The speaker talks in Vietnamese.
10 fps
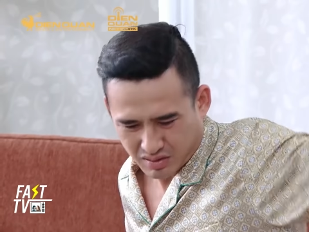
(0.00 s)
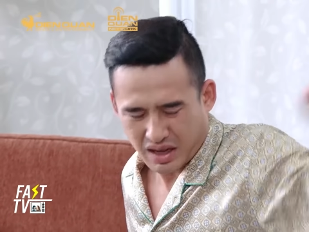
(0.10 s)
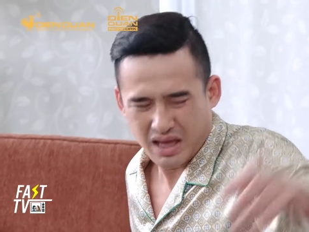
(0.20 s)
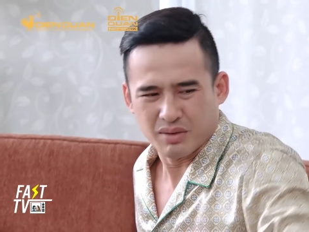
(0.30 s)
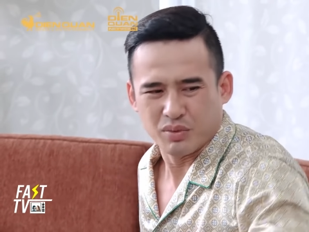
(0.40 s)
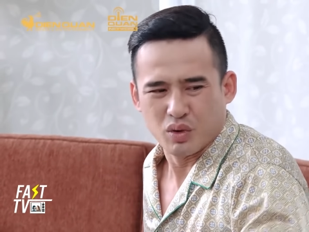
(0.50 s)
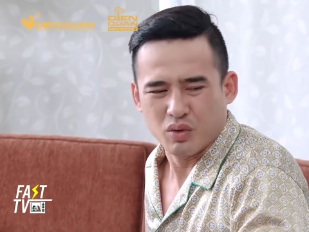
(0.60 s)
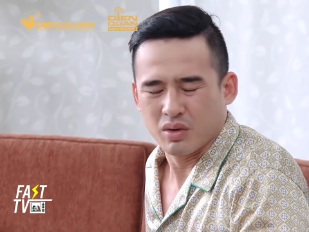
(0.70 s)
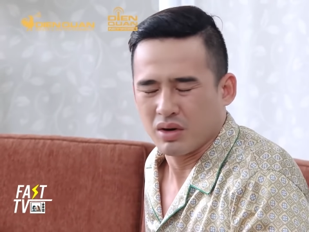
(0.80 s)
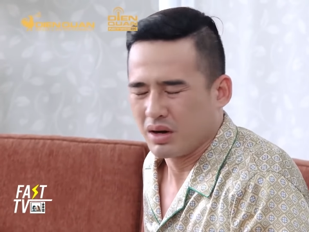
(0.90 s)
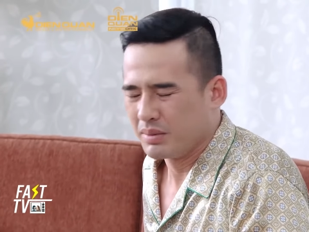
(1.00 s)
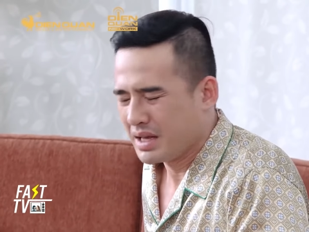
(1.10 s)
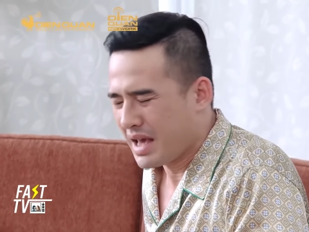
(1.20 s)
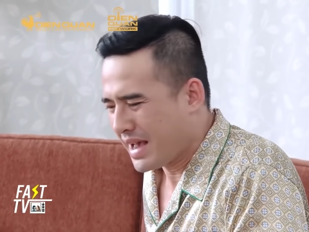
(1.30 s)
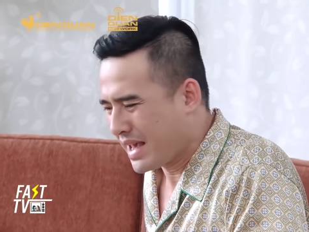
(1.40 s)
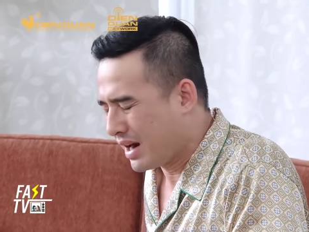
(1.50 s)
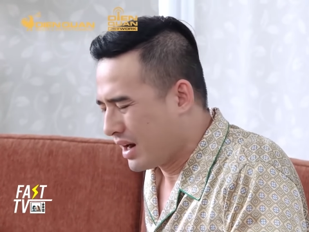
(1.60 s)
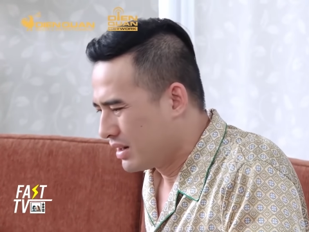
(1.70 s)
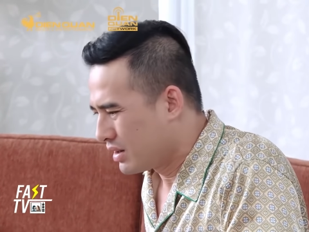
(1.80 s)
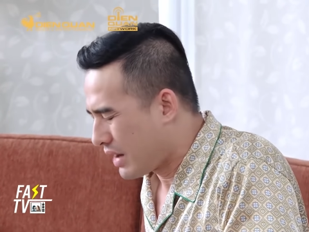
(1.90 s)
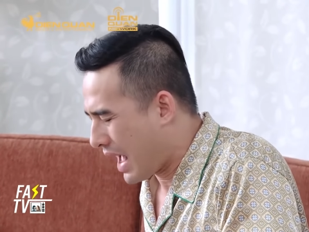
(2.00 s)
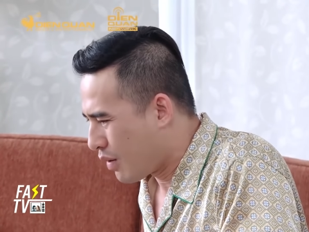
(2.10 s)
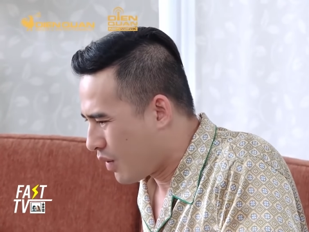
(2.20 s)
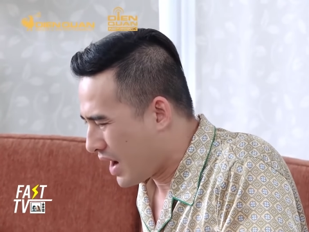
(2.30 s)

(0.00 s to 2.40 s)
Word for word: Lấy giùm chú ờ, miếng dán nhãn lưng rồi đau